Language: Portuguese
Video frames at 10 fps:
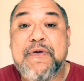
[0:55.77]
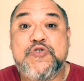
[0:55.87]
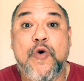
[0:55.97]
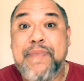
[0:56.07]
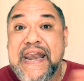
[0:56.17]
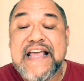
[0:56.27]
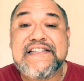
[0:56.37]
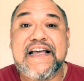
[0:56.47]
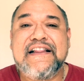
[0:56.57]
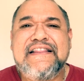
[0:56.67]
pessoal,
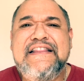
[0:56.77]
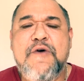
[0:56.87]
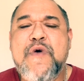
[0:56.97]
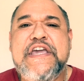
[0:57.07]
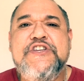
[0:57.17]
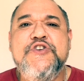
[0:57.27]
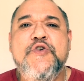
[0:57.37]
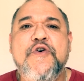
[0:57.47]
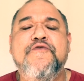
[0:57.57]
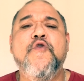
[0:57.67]
beleza? Estamos aqui de
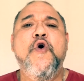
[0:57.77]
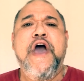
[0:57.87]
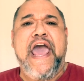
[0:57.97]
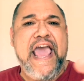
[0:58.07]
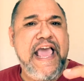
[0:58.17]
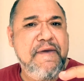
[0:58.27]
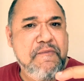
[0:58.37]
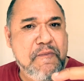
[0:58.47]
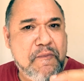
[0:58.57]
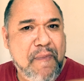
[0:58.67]
novo em
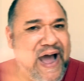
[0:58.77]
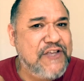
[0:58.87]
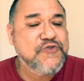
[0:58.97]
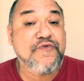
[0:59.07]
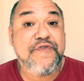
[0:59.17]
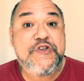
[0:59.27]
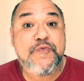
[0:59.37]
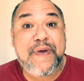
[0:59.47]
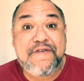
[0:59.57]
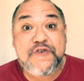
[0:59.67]
mais um vídeo
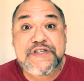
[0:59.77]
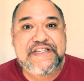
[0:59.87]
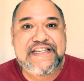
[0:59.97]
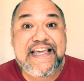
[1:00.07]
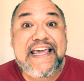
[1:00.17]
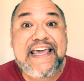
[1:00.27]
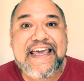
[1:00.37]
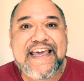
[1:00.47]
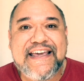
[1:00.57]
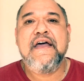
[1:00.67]
para
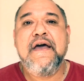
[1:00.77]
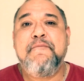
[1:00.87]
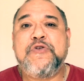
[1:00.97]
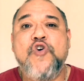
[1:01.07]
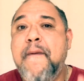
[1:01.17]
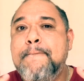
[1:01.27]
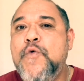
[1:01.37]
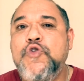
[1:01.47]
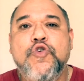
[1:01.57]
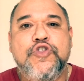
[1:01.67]
você. Pessoal, há
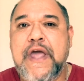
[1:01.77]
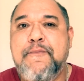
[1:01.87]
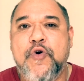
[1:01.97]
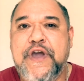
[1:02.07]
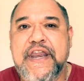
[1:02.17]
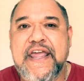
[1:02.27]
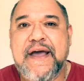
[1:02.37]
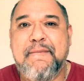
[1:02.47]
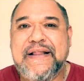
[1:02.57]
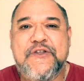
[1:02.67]
muito tempo eu
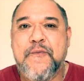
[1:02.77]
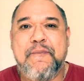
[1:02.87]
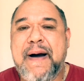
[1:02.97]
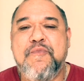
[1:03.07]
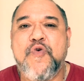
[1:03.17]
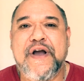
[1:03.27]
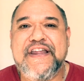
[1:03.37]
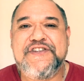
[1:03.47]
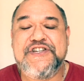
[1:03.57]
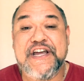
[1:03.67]
queria bater um papo com a
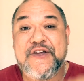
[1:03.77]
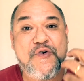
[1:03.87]
Cristiane e